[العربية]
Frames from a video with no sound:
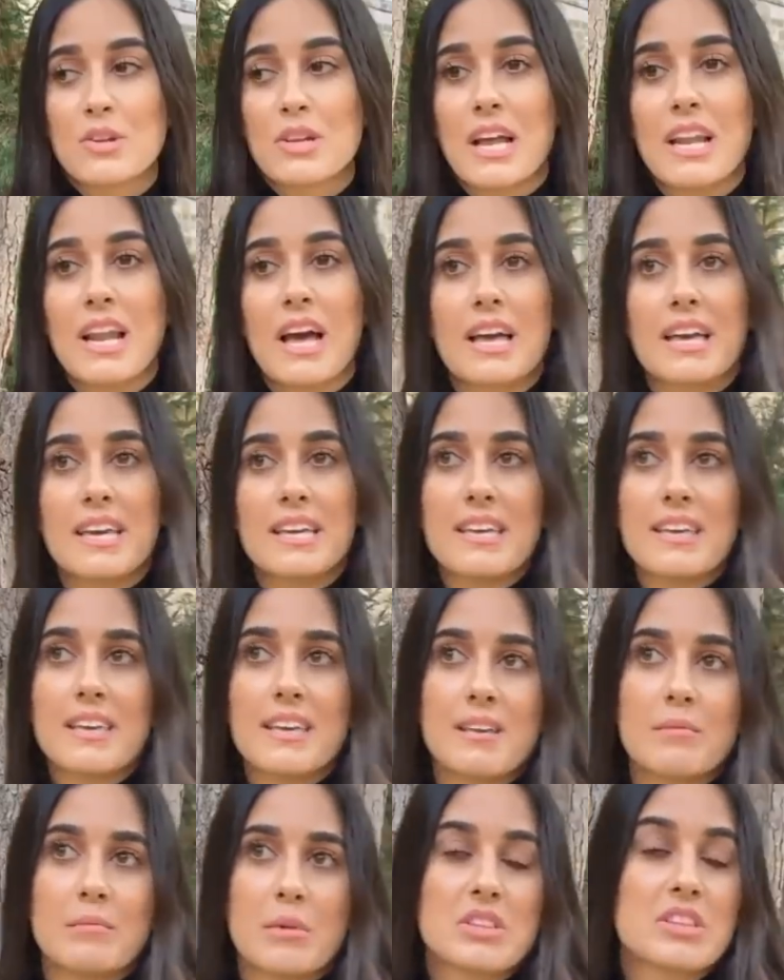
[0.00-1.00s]
القلعه
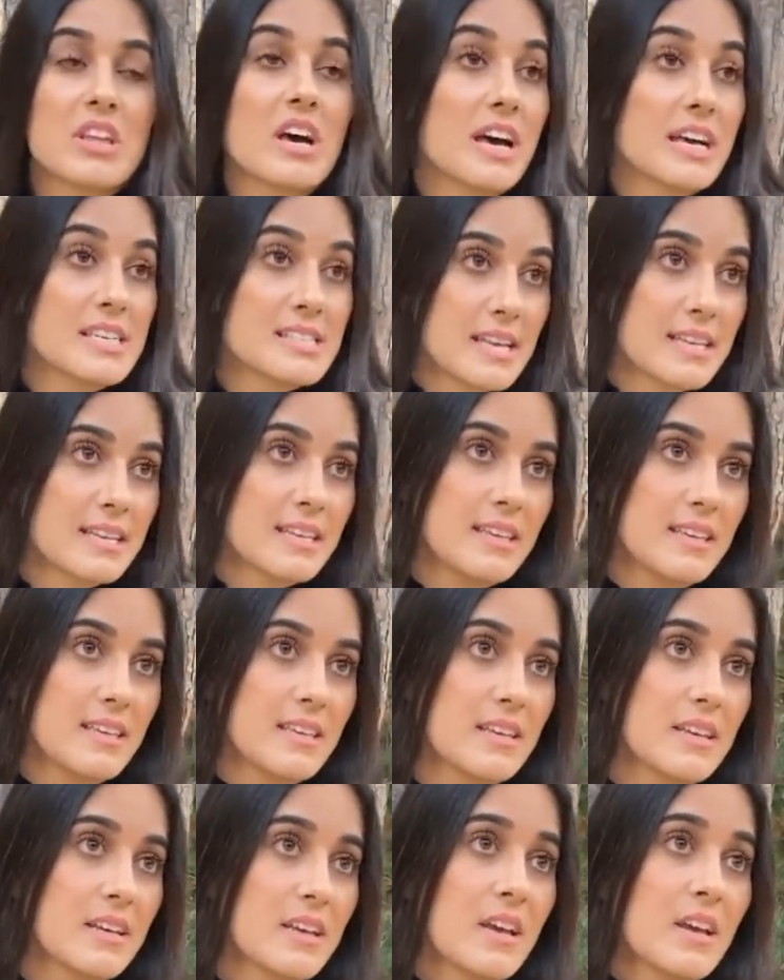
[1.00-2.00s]
هي منطقه
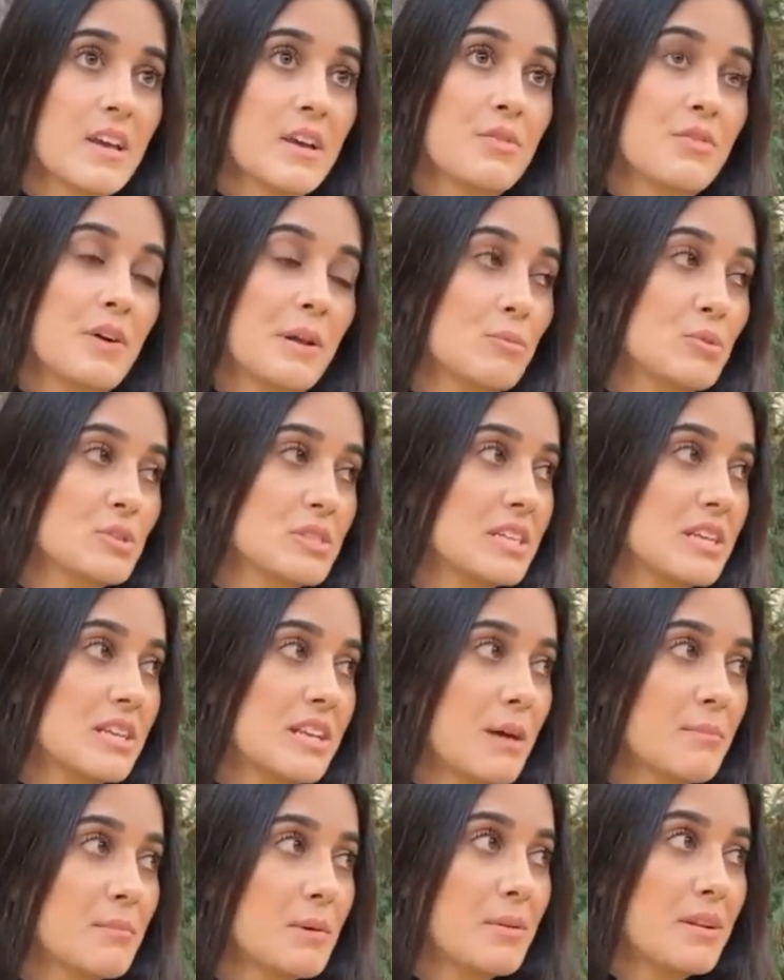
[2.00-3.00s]
اثريه فالمديريه
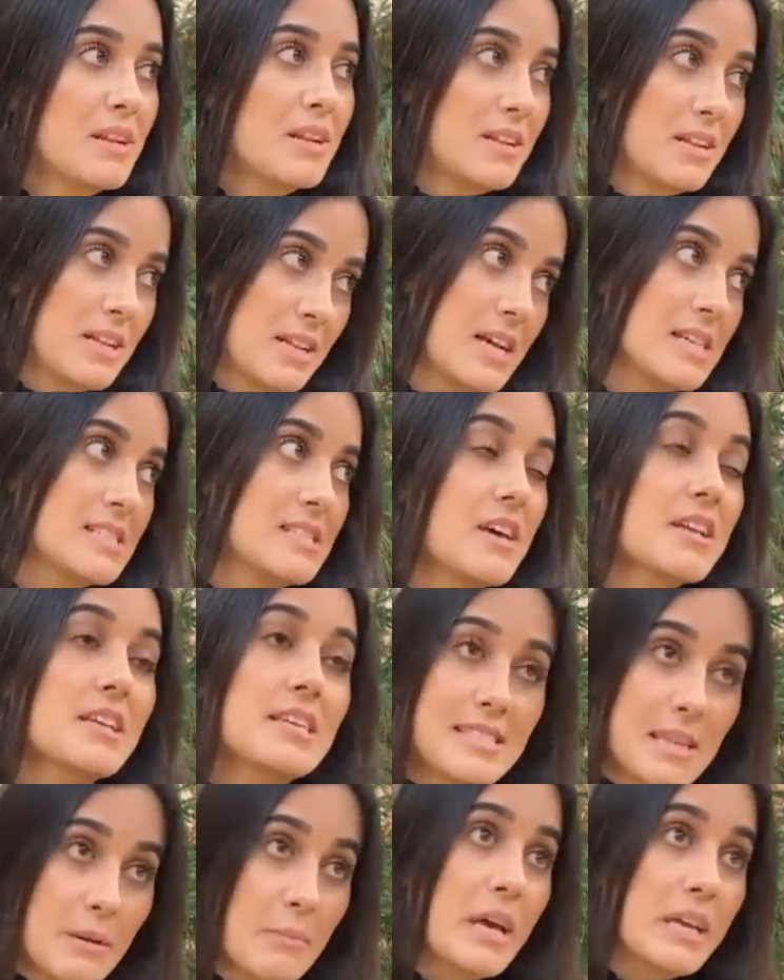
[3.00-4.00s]
العامه للاثار
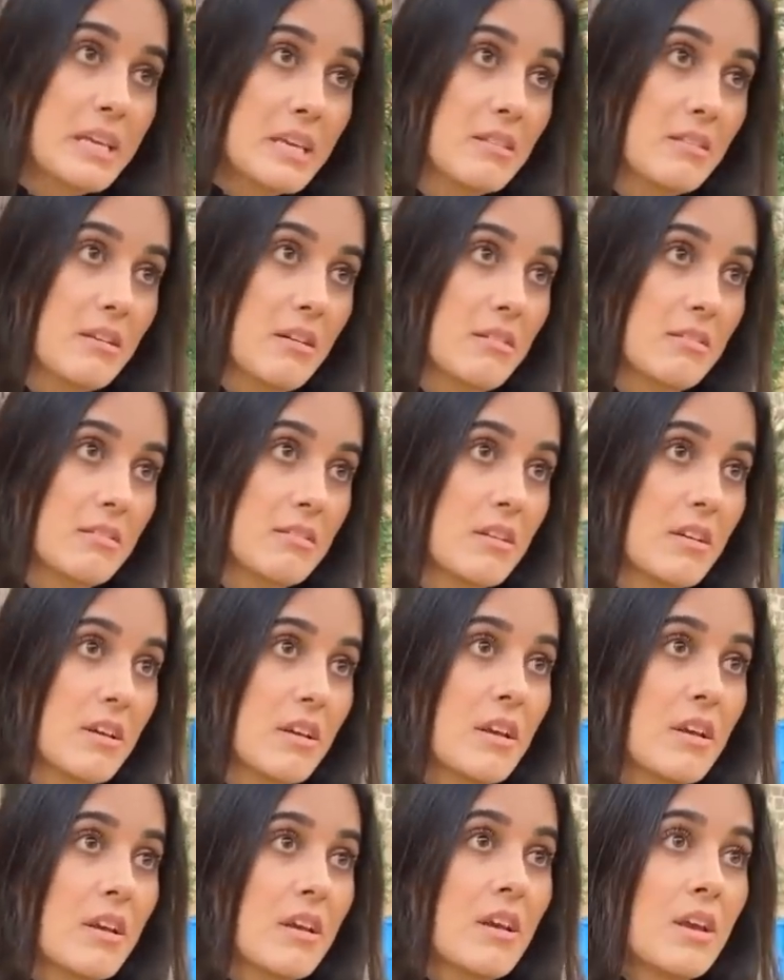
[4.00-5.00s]
استملكتها
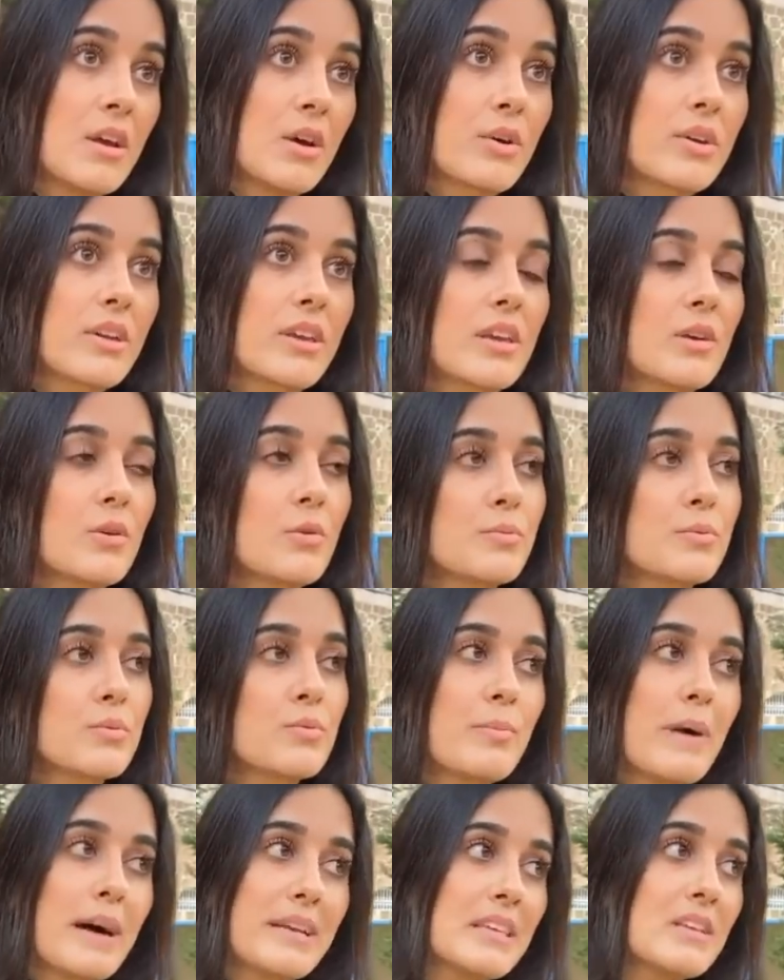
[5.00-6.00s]
اوكي
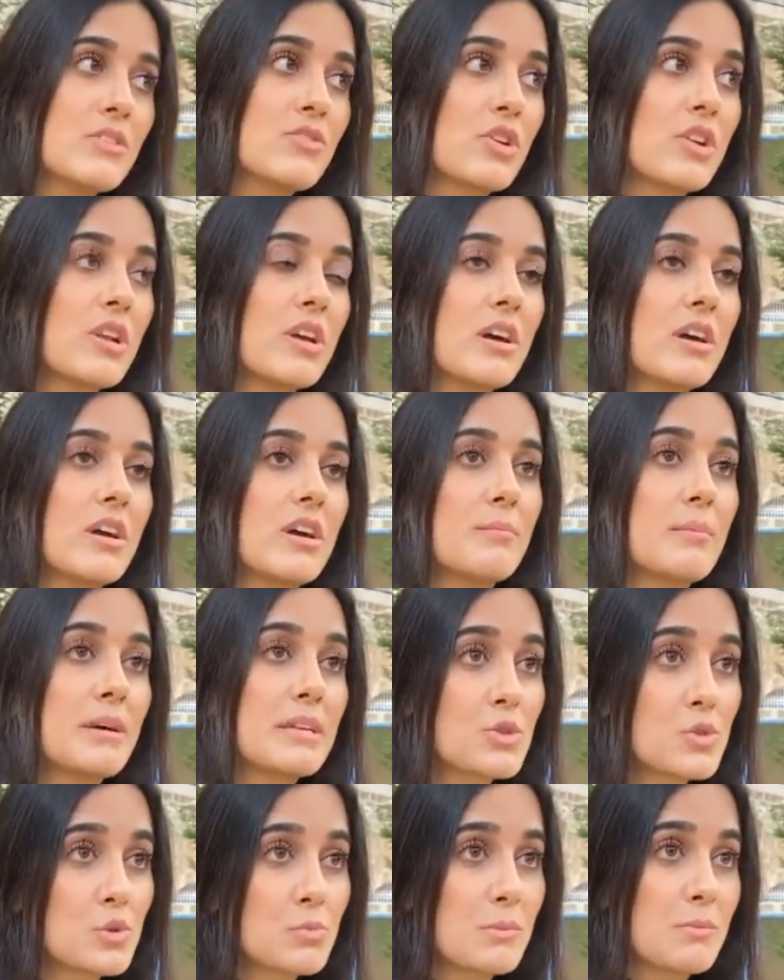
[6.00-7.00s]
وبعدين طلع
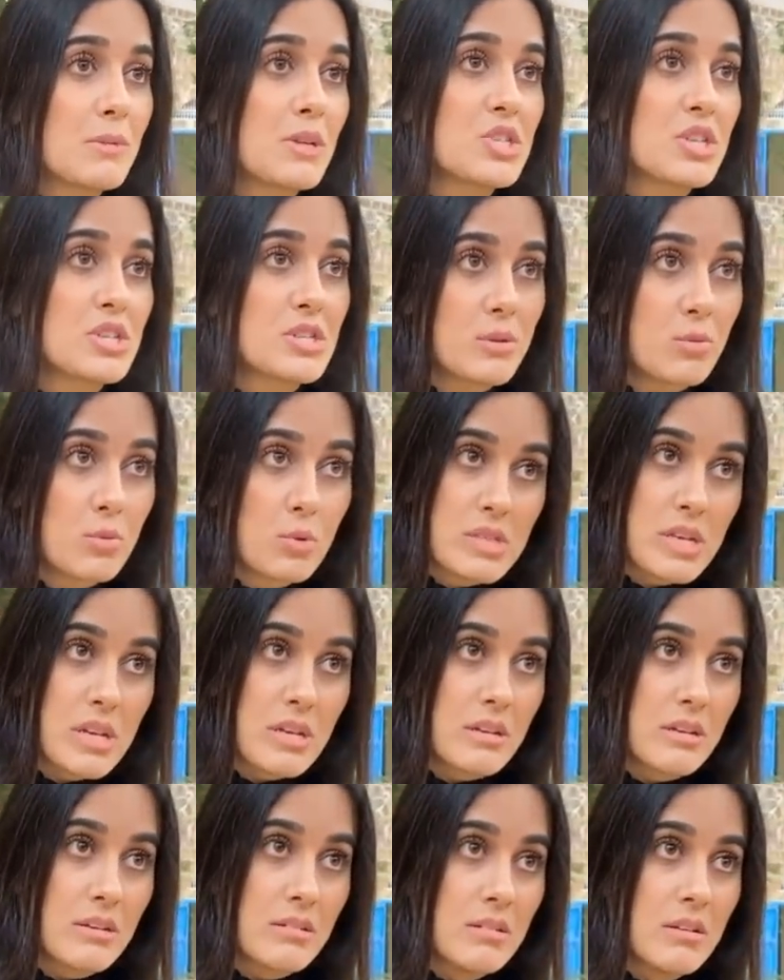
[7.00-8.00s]
مرسوم من مجلس
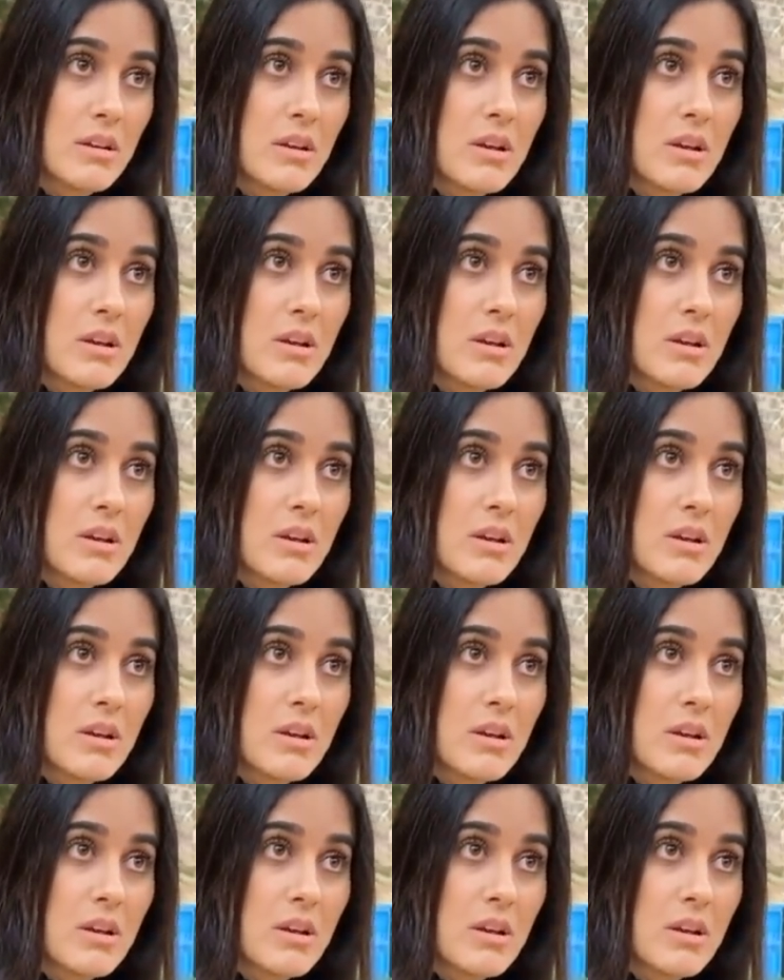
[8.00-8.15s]
الوزراء